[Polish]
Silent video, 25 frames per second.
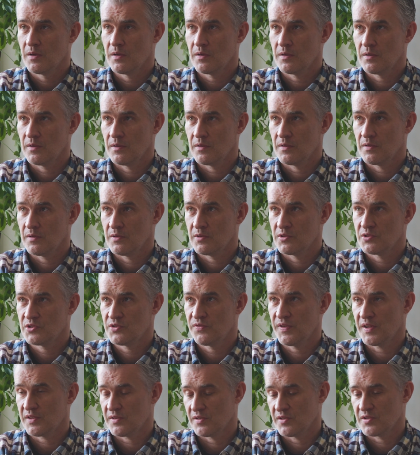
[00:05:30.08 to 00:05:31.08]
e,
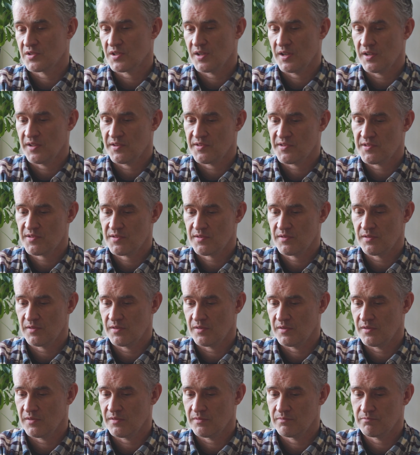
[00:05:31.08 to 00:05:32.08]
świetny czas
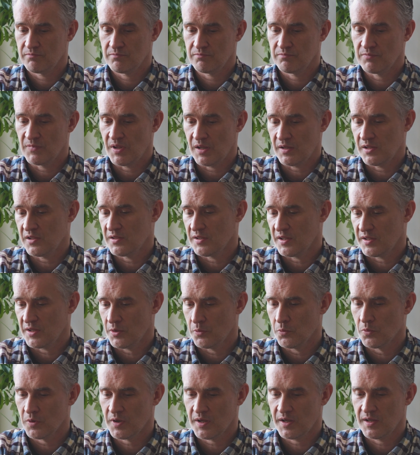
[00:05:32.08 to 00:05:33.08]
na, i na
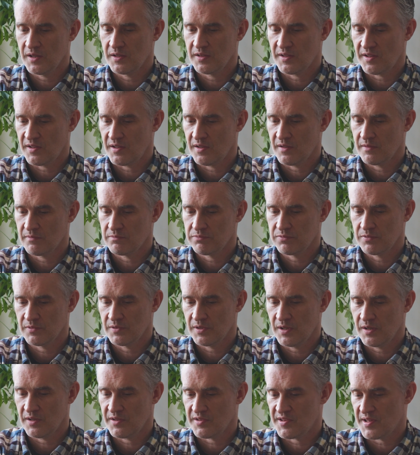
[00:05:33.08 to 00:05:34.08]
naukę, i na,
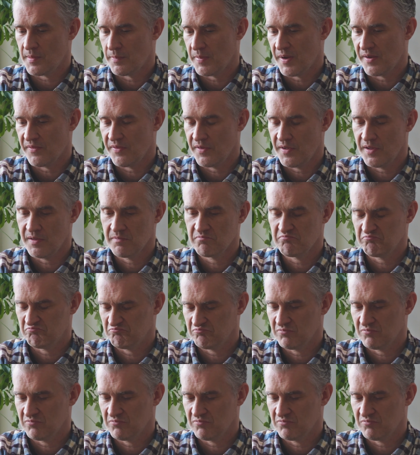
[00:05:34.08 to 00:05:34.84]
na zabawę.